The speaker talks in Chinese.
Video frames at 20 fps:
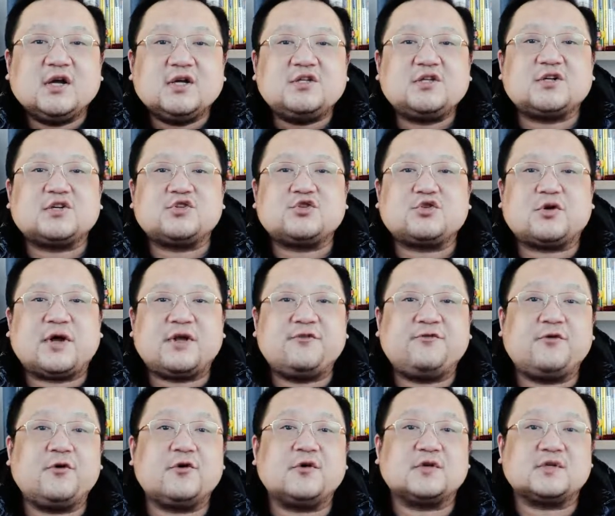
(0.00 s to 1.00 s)
这个 Tri
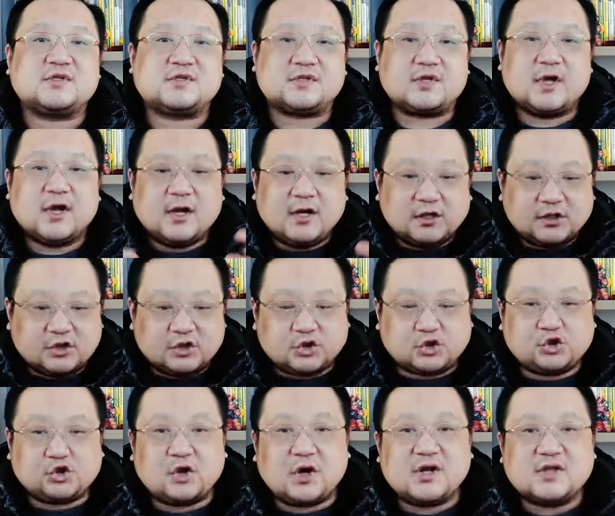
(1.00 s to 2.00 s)
Force 是
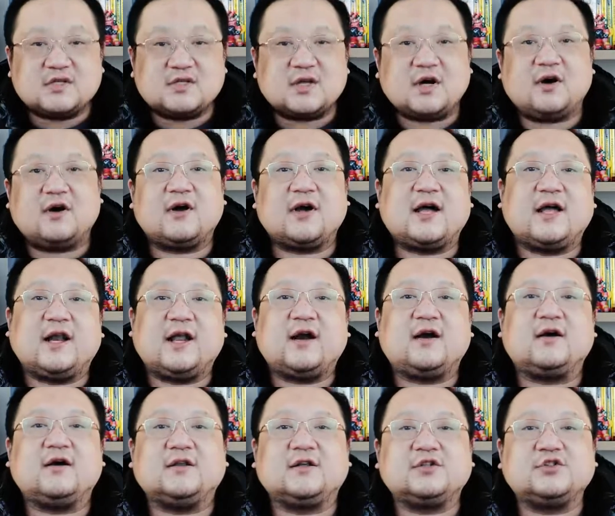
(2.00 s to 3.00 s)
创造海拉
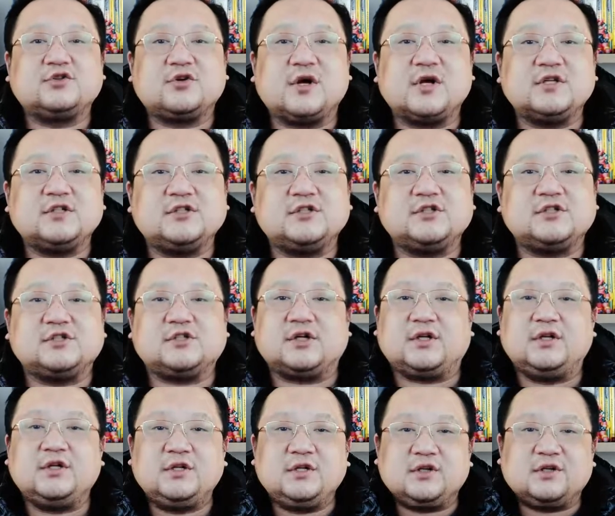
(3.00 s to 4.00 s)
尔的创世
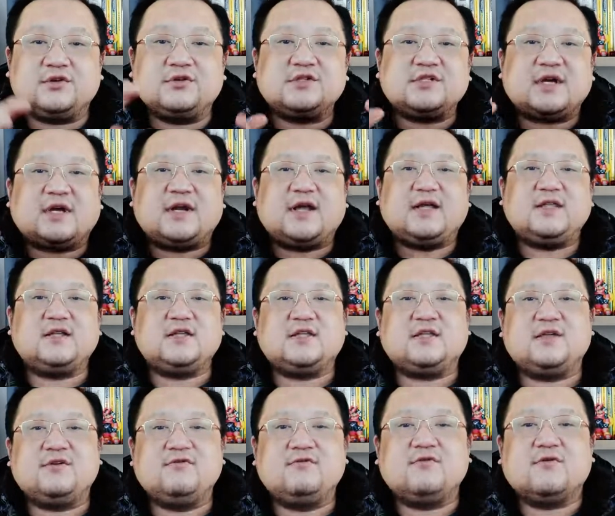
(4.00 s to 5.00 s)
神留下来的
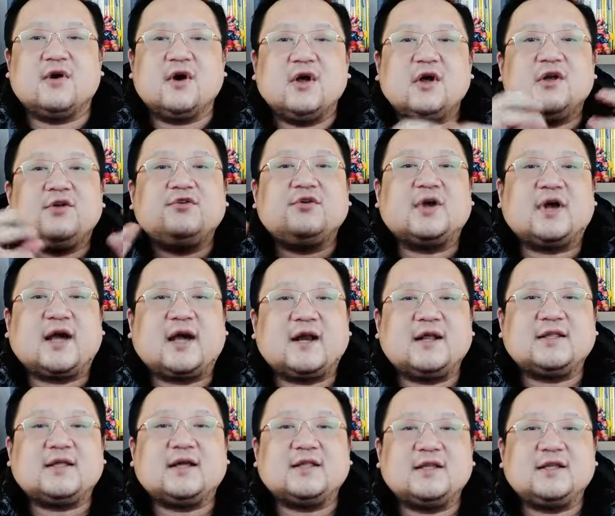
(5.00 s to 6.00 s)
遗物，蕴含
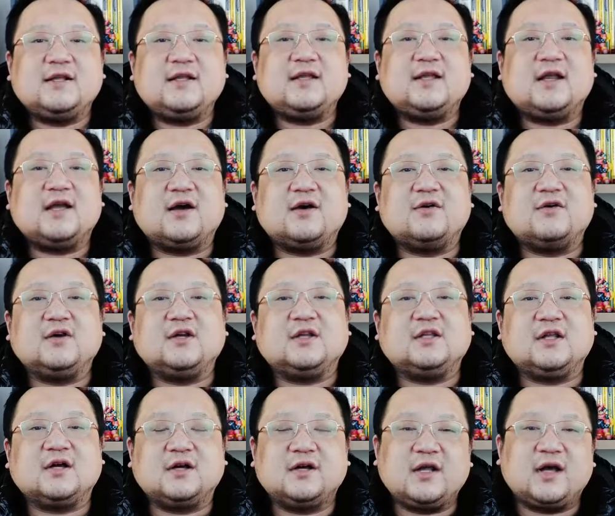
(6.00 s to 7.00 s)
了他的力量或者
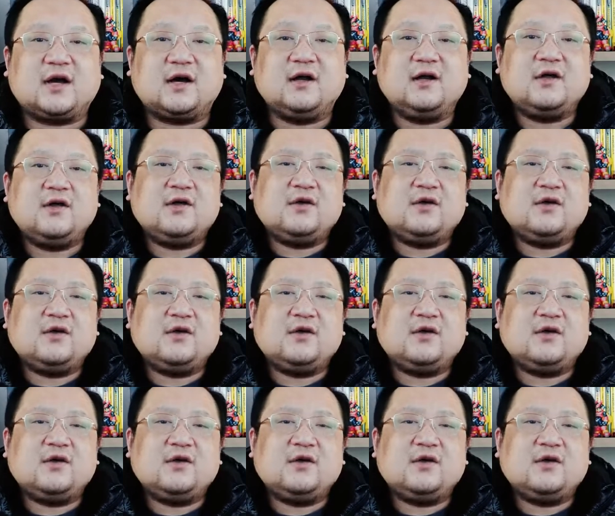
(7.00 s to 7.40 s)
能量。